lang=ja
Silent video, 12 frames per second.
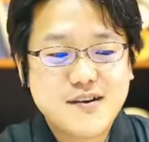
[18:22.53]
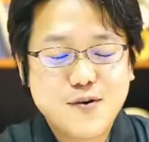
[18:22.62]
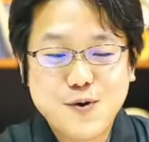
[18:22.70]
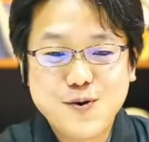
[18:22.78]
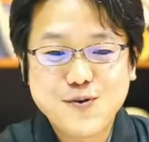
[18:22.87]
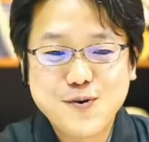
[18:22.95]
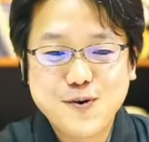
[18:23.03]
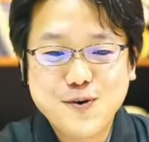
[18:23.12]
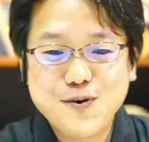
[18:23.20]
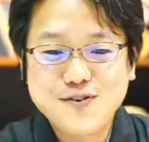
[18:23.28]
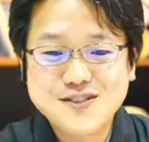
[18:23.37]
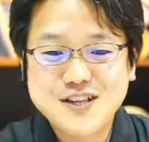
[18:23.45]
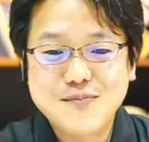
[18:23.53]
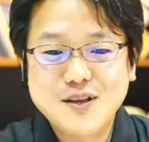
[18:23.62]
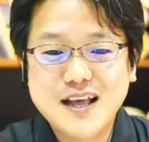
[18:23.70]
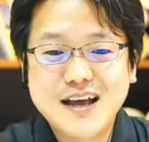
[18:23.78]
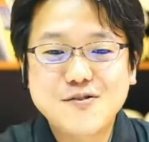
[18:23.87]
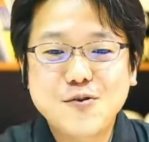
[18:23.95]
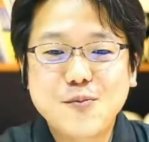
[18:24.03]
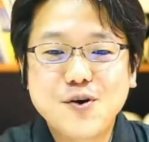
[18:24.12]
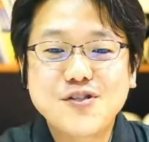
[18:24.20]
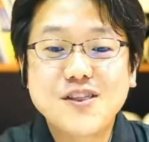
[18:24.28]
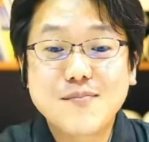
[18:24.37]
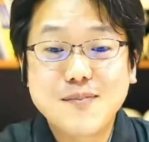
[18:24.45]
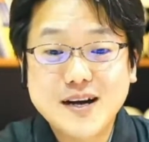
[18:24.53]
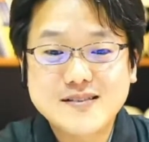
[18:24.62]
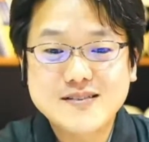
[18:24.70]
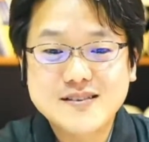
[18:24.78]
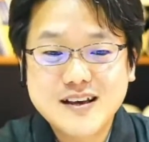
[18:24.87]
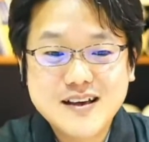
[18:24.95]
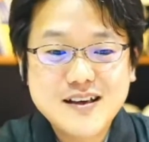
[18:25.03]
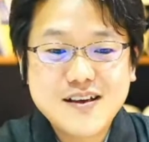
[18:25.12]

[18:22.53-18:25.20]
放送をしてみたいと思ってます。